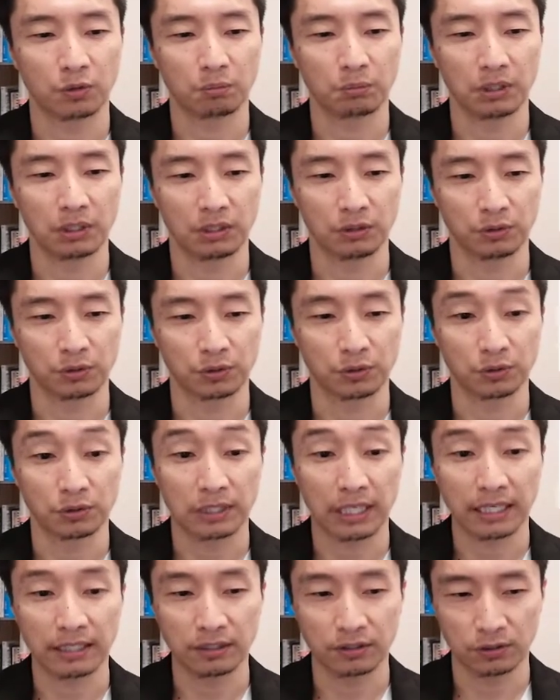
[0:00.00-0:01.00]
コミュニティを主
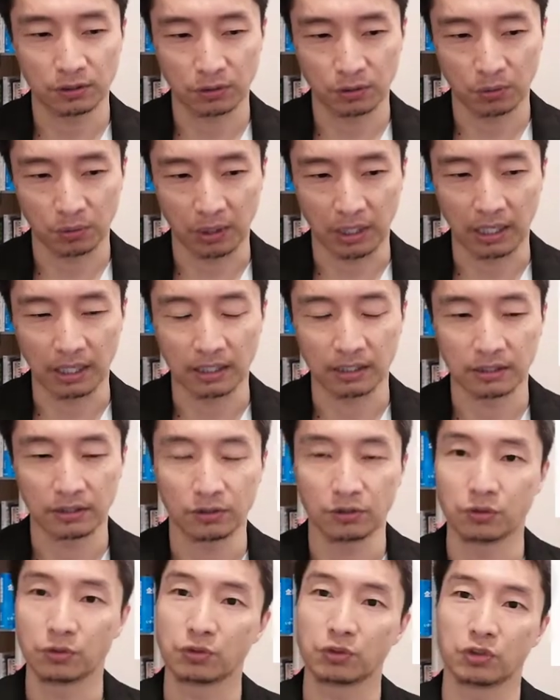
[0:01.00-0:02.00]
催するとか、
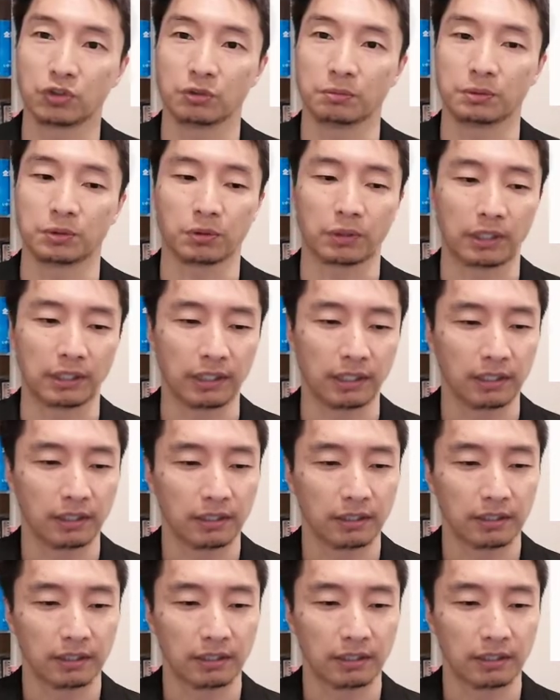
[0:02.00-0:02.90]
YouTube とかね、